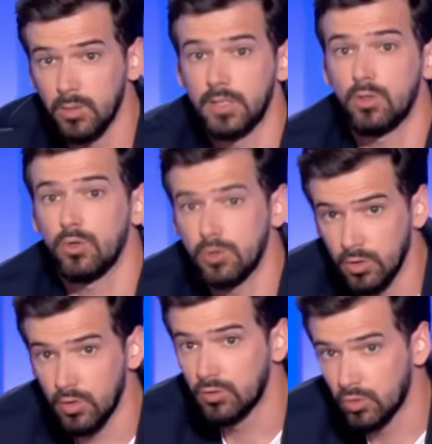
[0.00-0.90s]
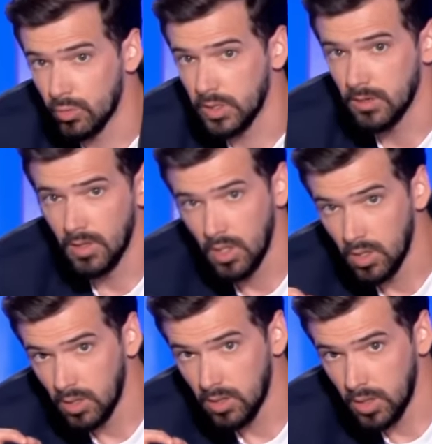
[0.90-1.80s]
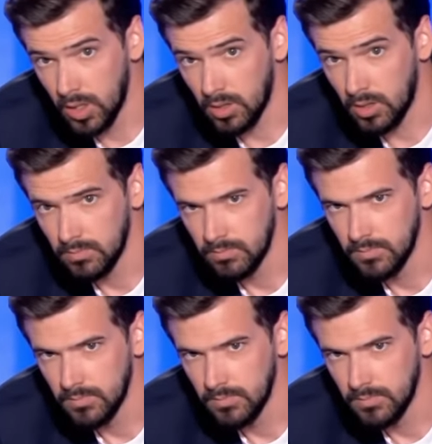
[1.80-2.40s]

de la transcendance d'autrui. Or,